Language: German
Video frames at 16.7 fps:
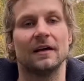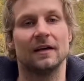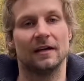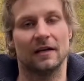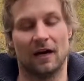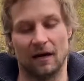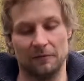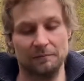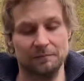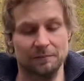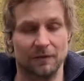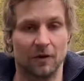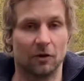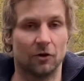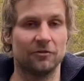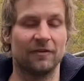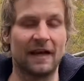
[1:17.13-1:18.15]
Ja,
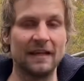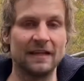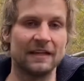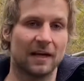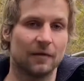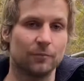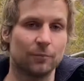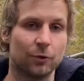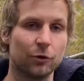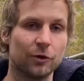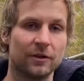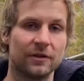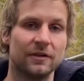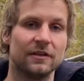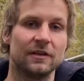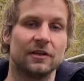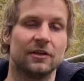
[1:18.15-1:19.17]
und wenn die dann
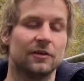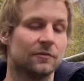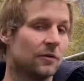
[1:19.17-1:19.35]
brüten, die